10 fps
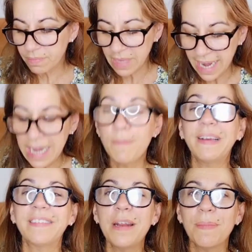en el,
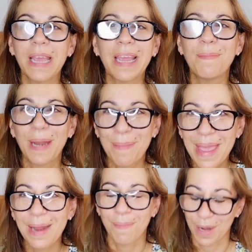en el
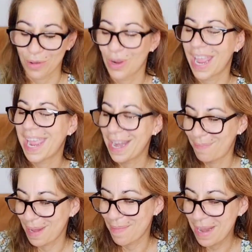primer, perdón, en el
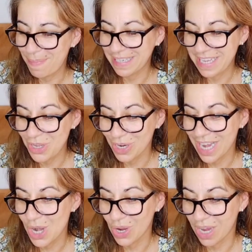primer pasillo, que
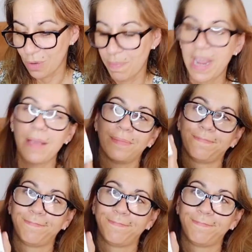es lo que compré?